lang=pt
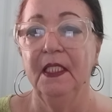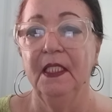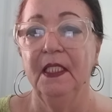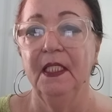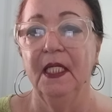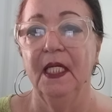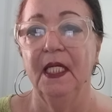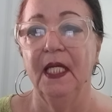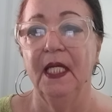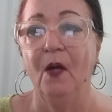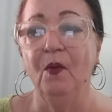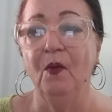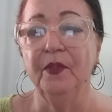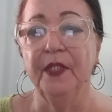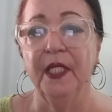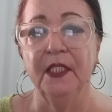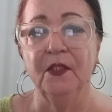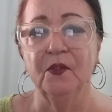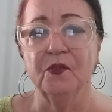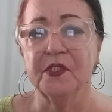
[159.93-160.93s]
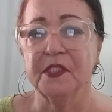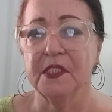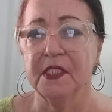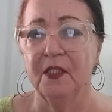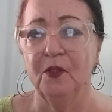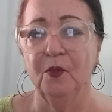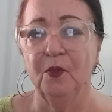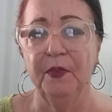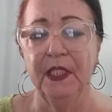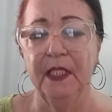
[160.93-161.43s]
é, alguém, não sei,
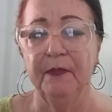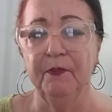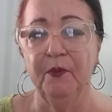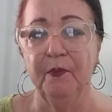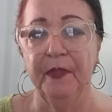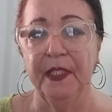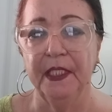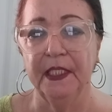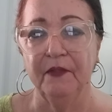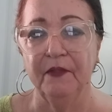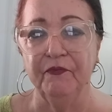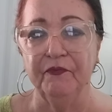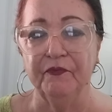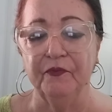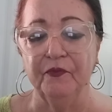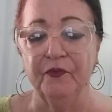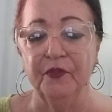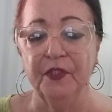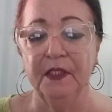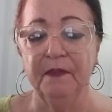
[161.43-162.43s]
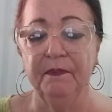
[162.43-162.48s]
não me lembro bem quem foi,